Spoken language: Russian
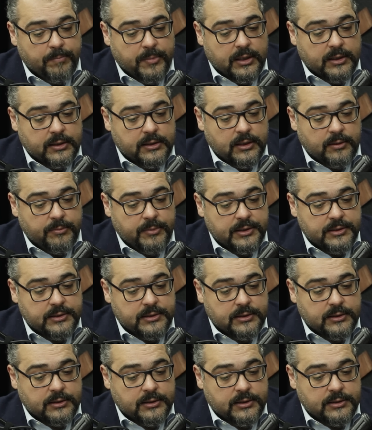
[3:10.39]
а там
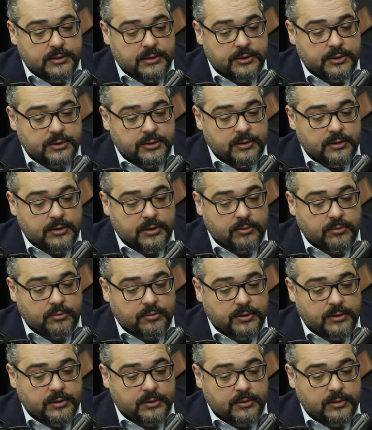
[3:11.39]
есть э, достаточно
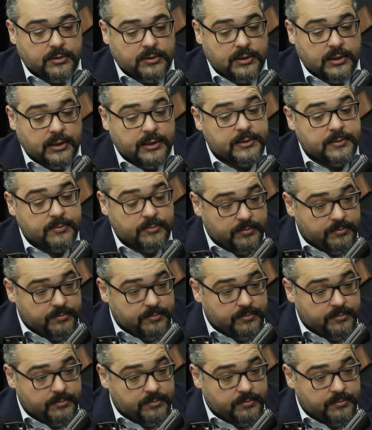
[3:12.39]
такое э, для